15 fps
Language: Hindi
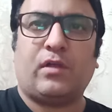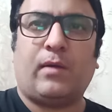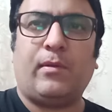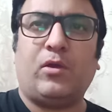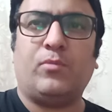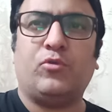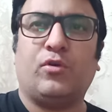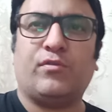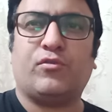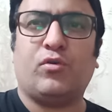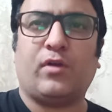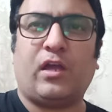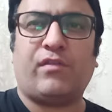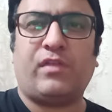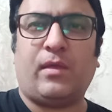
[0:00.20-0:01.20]
अलमेकम दोस्तों
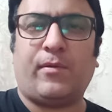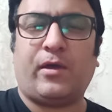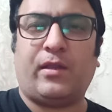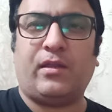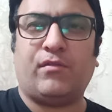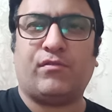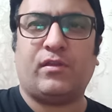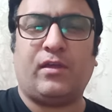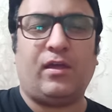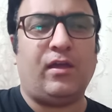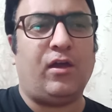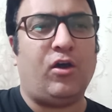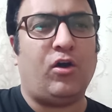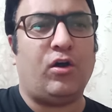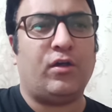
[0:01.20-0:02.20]
कैसे हैं खैरियत से
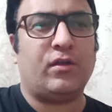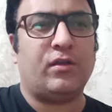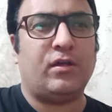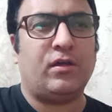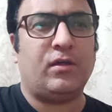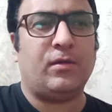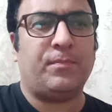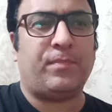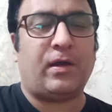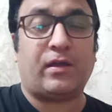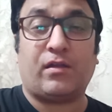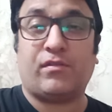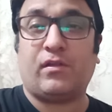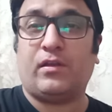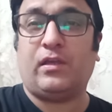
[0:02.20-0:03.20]
हैं और
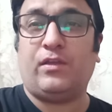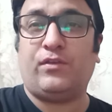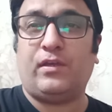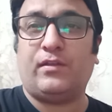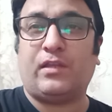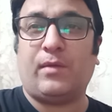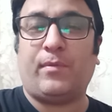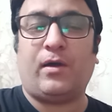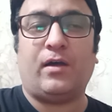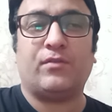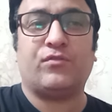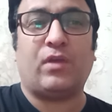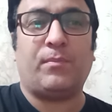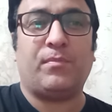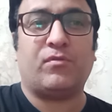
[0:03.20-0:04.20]
पाकिस्तान की जीत के बाद
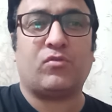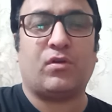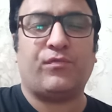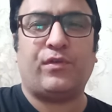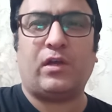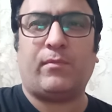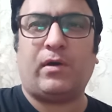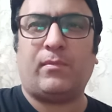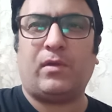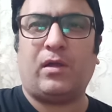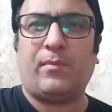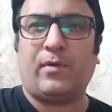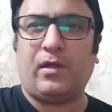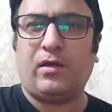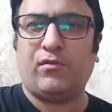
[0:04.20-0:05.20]
चैंपियंस ट्रॉफी का मामला
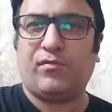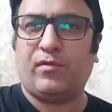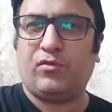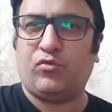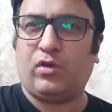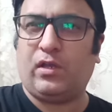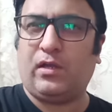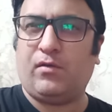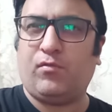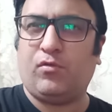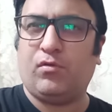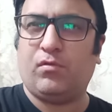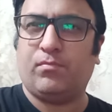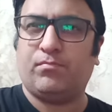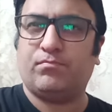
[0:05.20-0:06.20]
बड़ा इस वक्त जो है ना वो
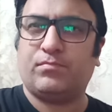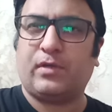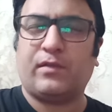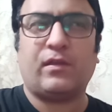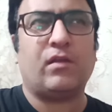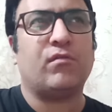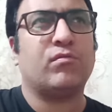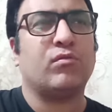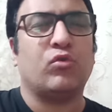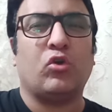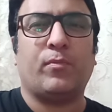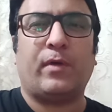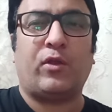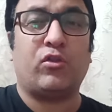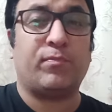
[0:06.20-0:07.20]
कहते हैं ना
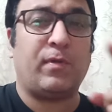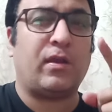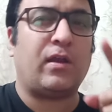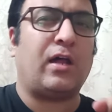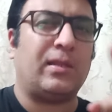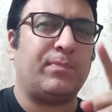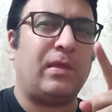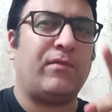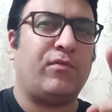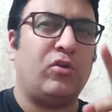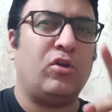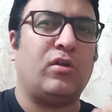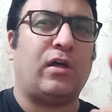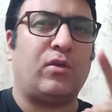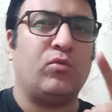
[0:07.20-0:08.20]
जोरों पर उस पर रात में एक
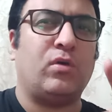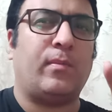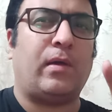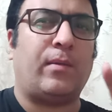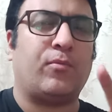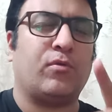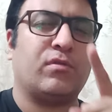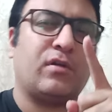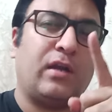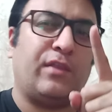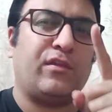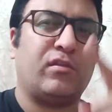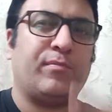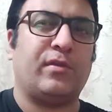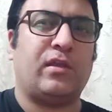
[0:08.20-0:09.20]
वीडियो डालूंगा मैं आपको साढ़े
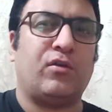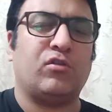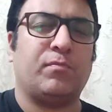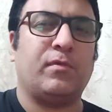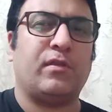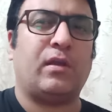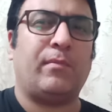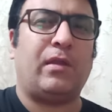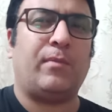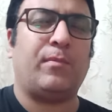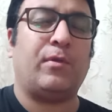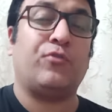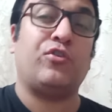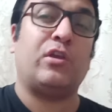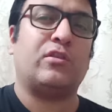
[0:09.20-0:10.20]
दस बजे उसमें ज़रा मैंने
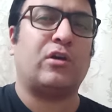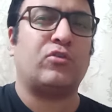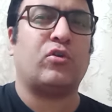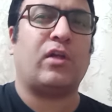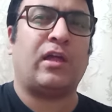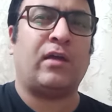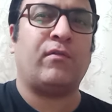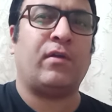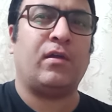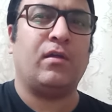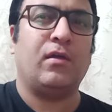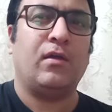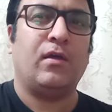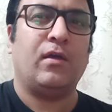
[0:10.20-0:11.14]
अपना चीता दौड़ाया हुआ है